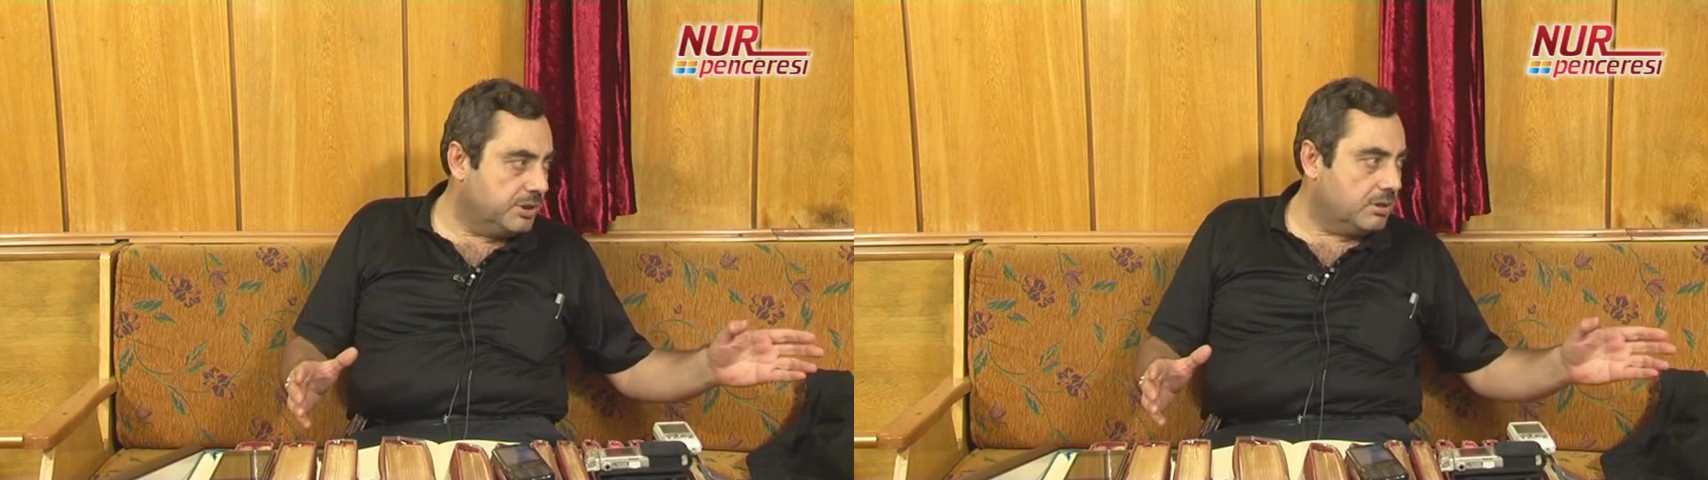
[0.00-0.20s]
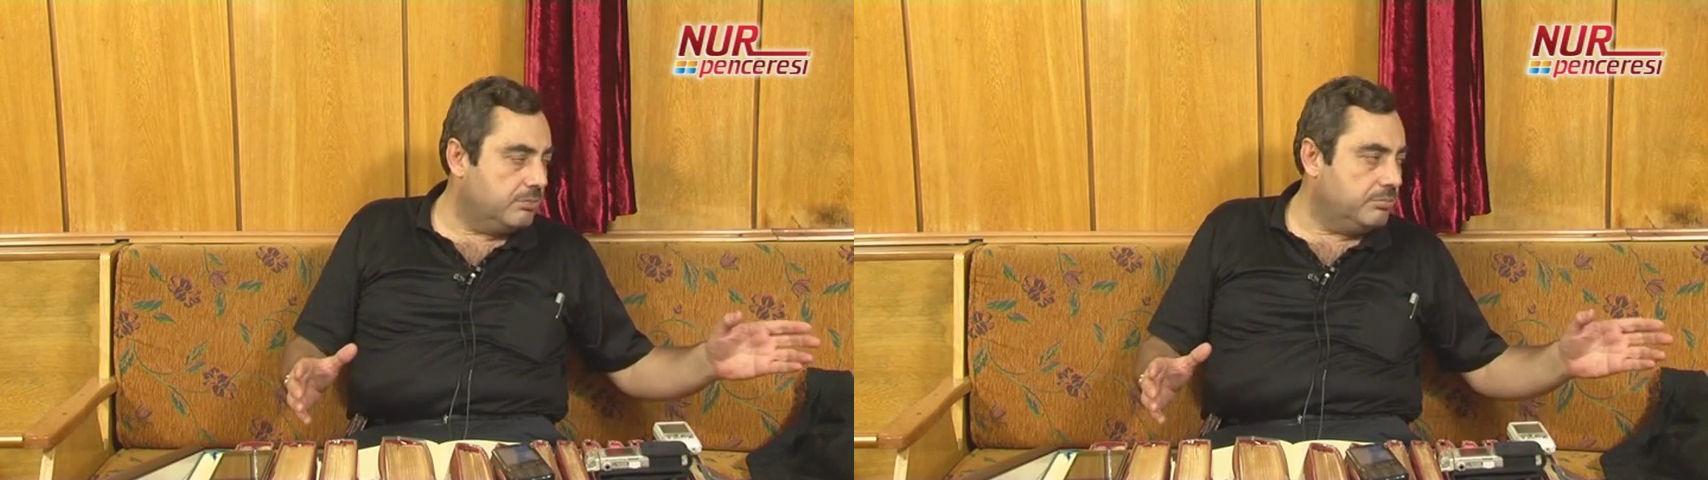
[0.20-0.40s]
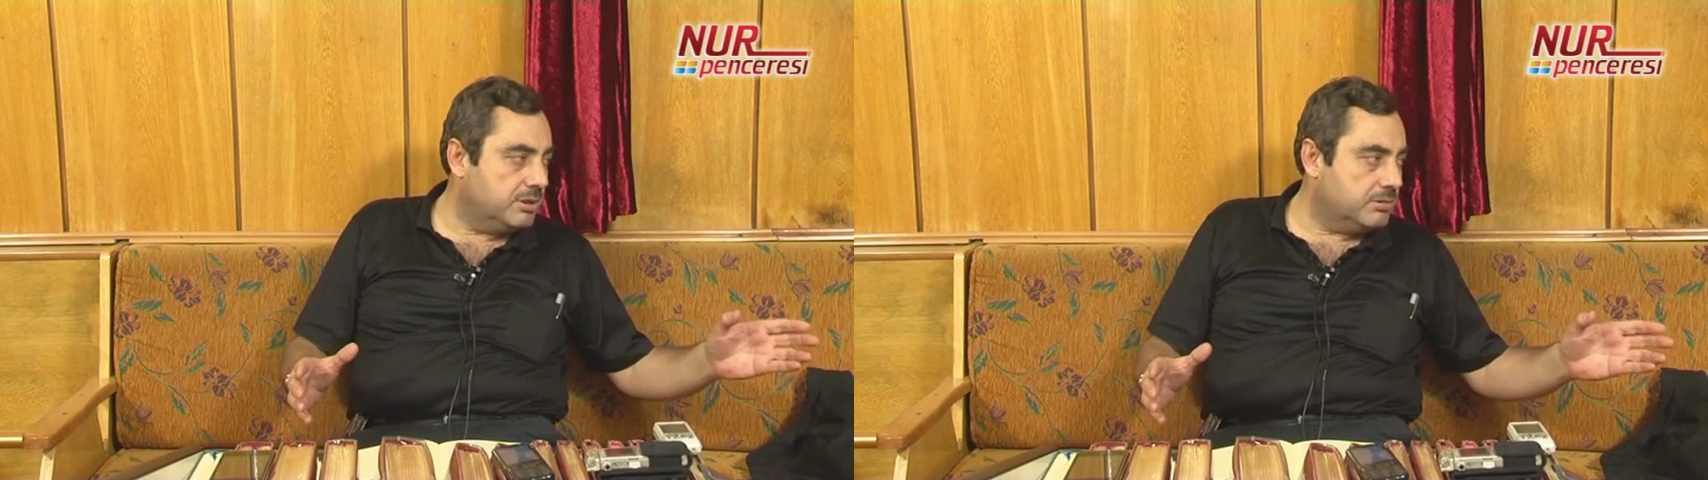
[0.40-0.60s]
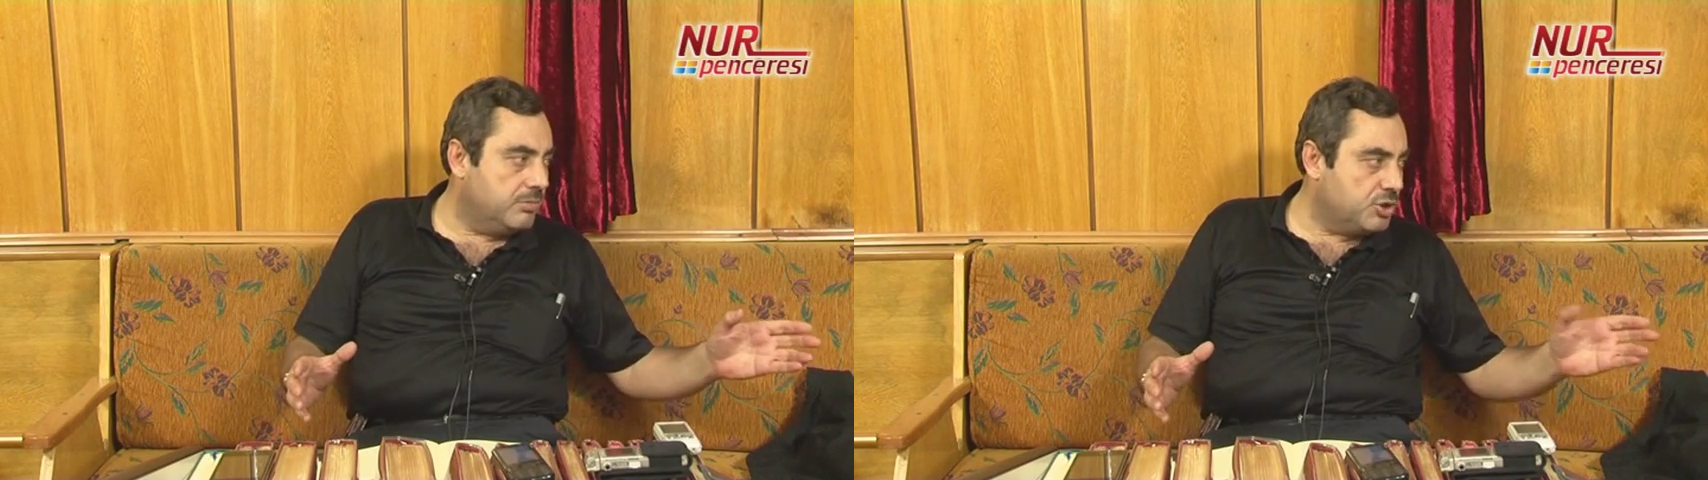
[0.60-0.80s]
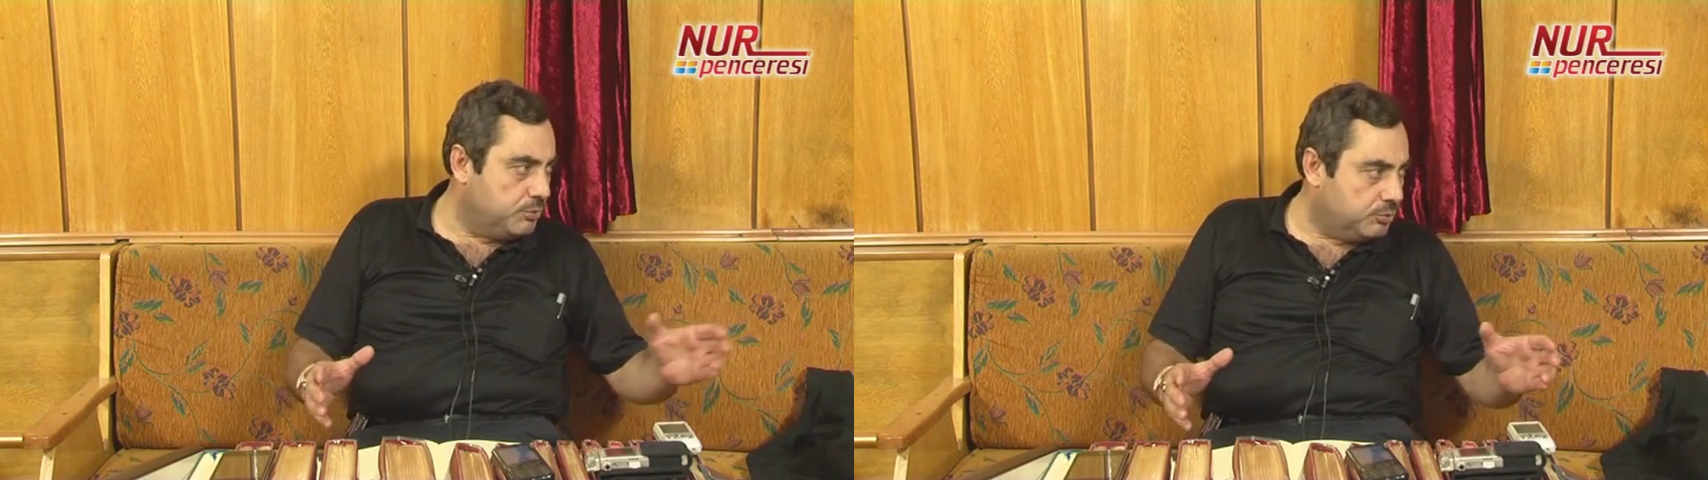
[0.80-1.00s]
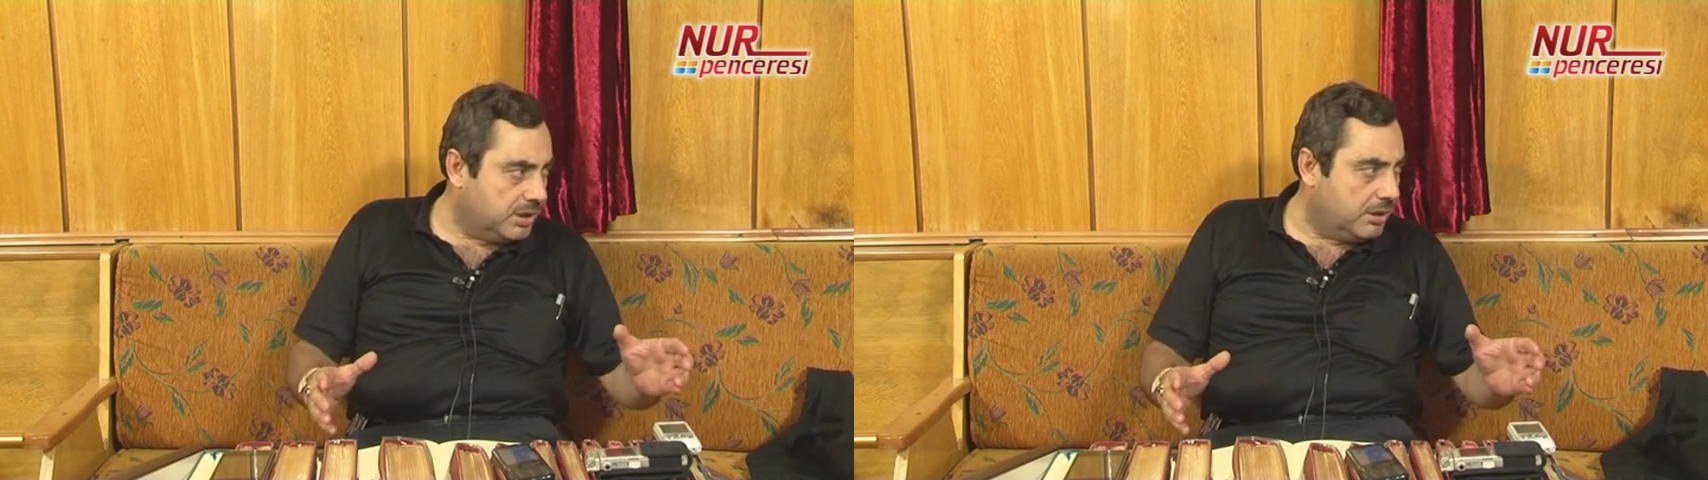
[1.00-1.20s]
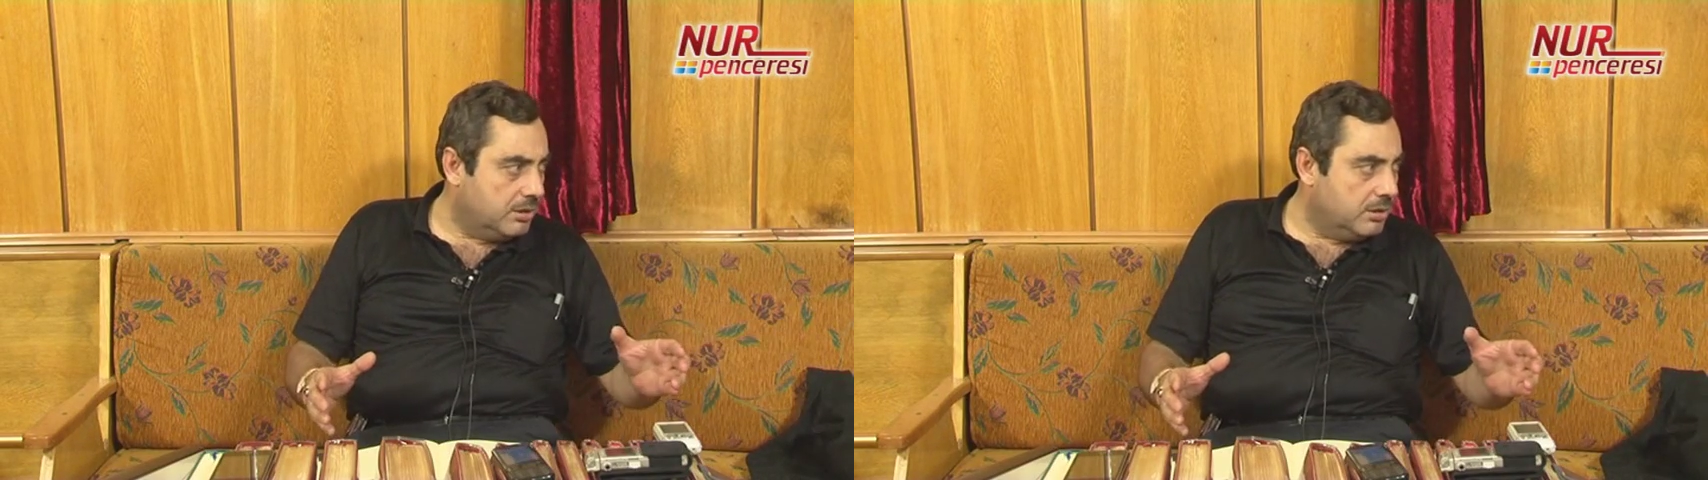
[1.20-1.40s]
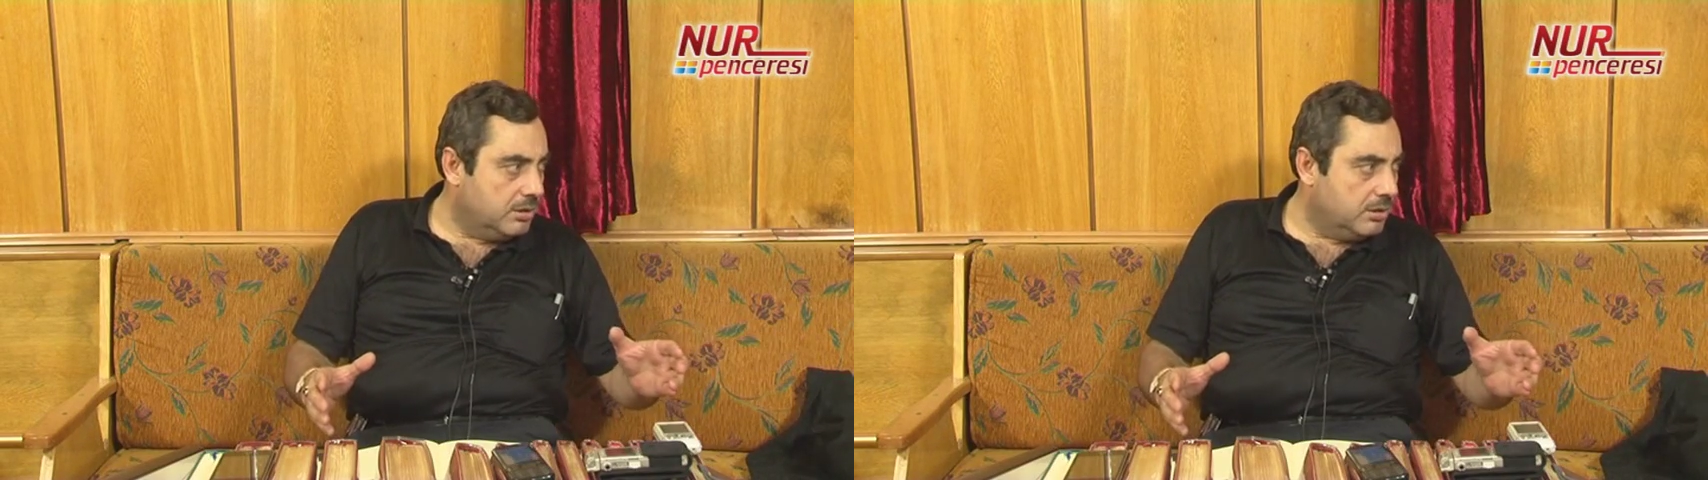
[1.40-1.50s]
Peygamber mecbur da